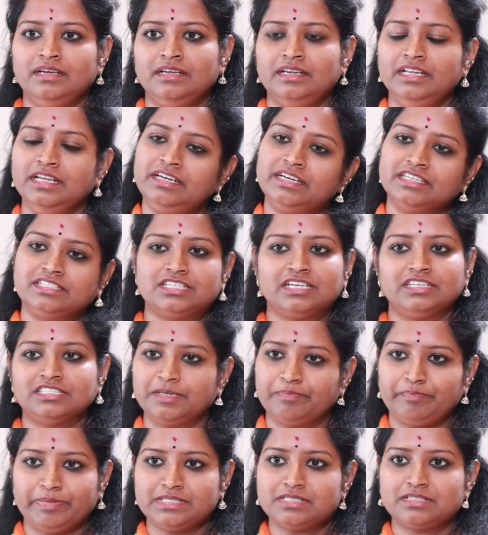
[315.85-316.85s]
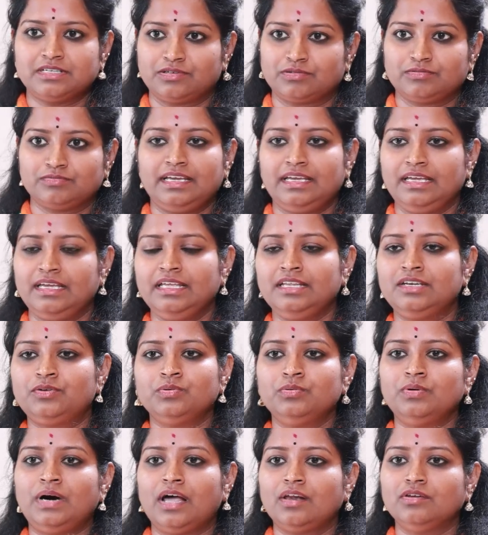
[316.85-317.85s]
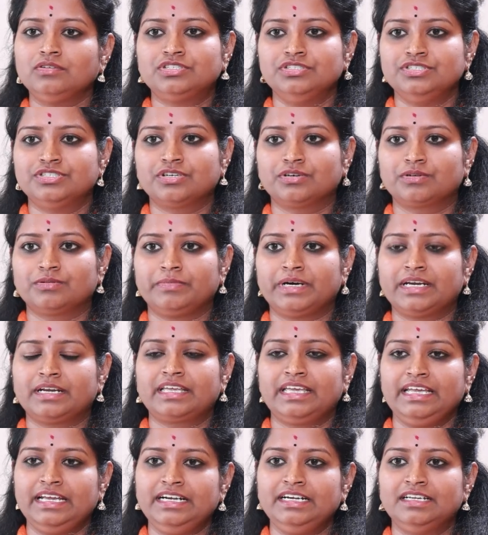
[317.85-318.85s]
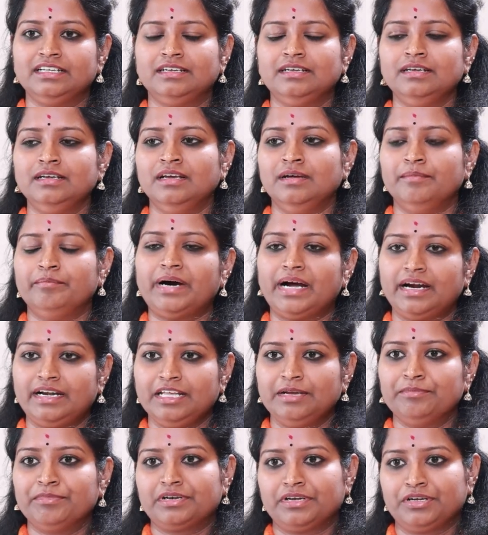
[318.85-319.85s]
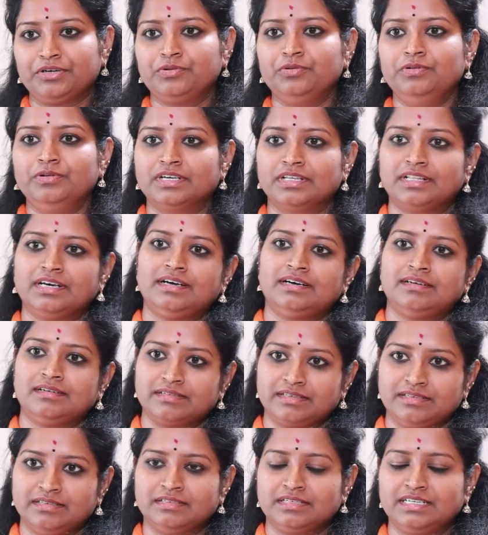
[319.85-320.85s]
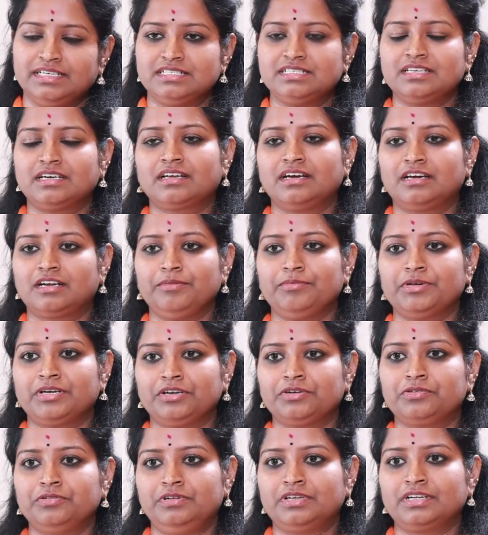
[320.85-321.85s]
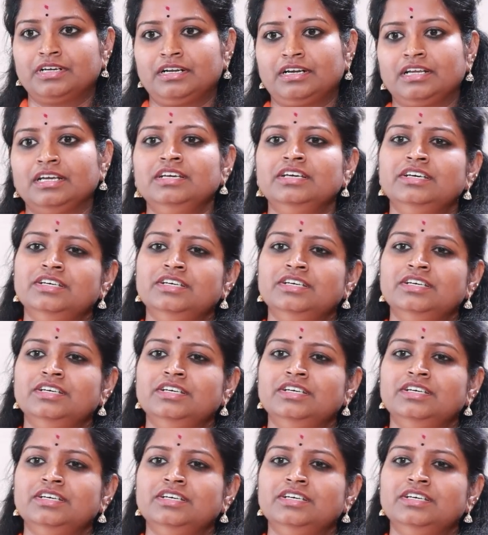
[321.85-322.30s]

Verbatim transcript: నిక్కచ్చిగా చెప్పేస్తారు ఏటు ఆలోచించారు మనకేంటి పార్టీ ఏమన్నా అనుకుంటుందా కేసీఆర్ గారు ఏమన్నా అనుకుంటారా అని